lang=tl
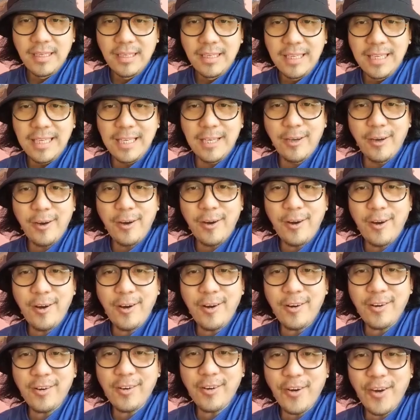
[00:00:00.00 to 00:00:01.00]
Hello,
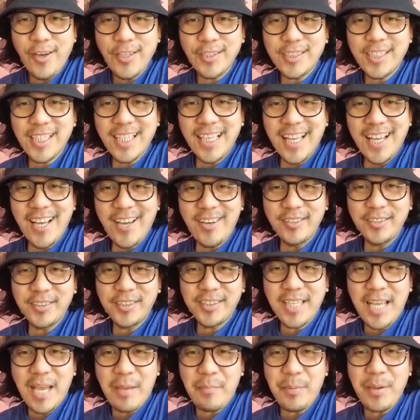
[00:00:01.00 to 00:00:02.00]
Coys
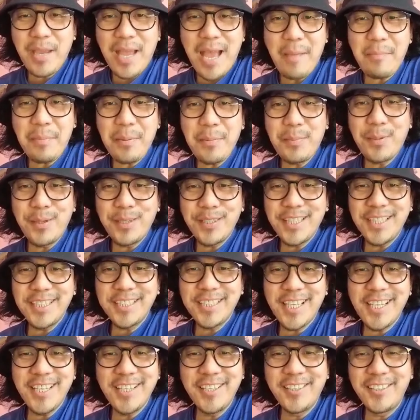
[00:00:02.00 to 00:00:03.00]
Clouds! Happy happy birthday
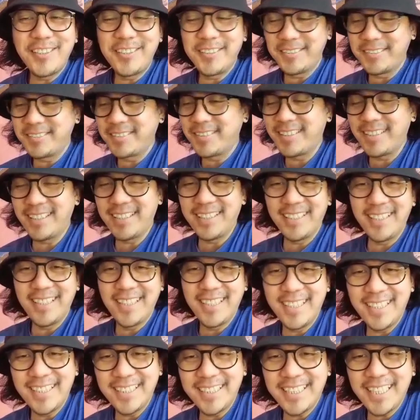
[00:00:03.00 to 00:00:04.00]
sa'yo!
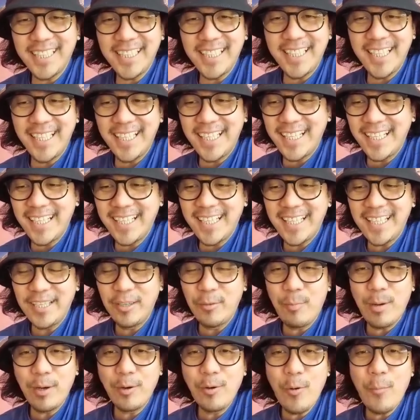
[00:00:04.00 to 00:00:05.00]
Uh, sana
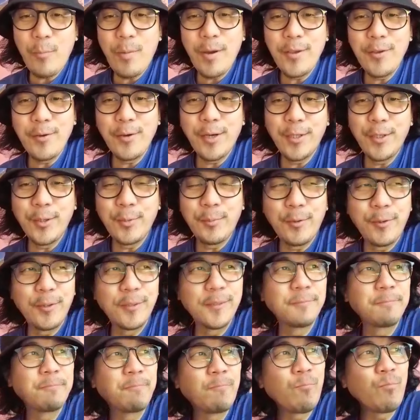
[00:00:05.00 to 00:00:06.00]
lubago pa yung ano mo,
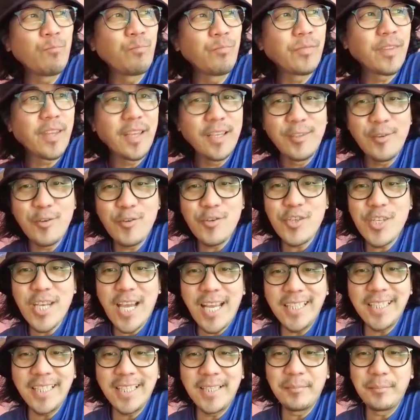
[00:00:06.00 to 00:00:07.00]
yung
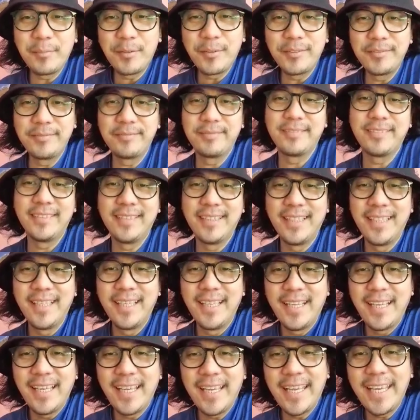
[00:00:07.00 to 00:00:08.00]
channel mo
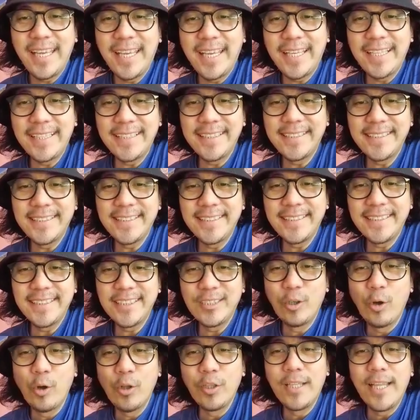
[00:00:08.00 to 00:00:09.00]
and
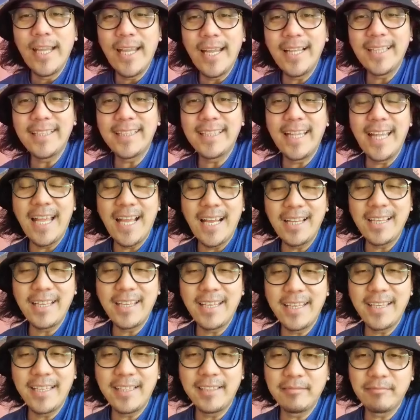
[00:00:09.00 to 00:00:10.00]
good health
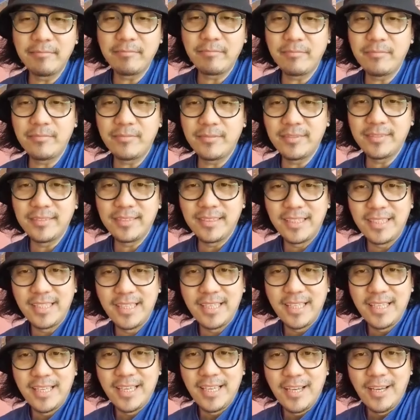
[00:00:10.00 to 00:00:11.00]
lagi.
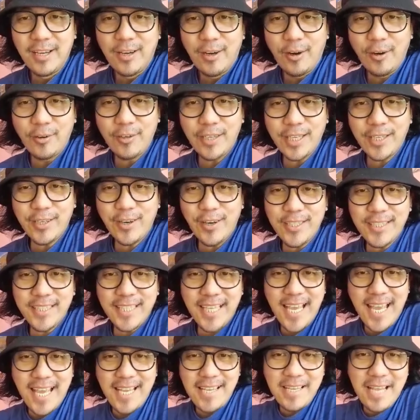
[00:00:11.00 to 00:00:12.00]
Okay,
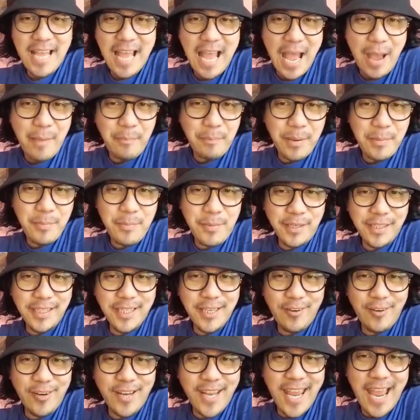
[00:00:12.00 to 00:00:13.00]
Korsa, happy
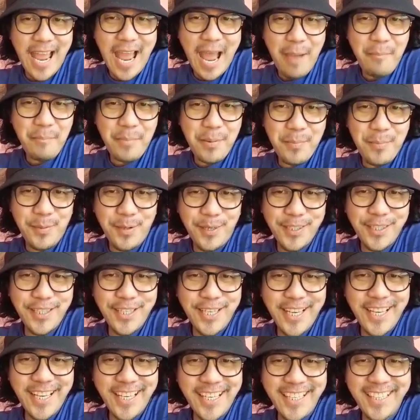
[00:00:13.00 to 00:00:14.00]
birthday ulit. Happy
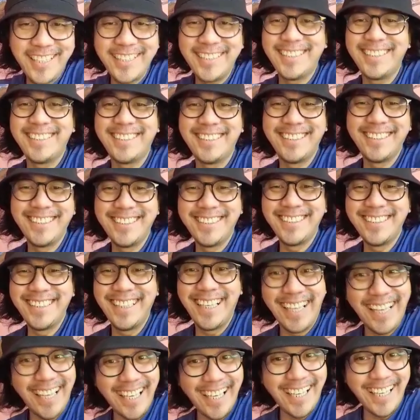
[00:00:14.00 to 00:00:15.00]
birthday.
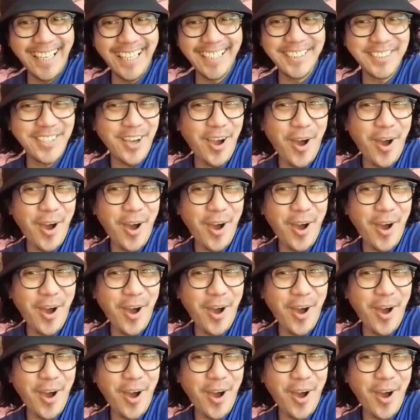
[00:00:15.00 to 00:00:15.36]
Yes,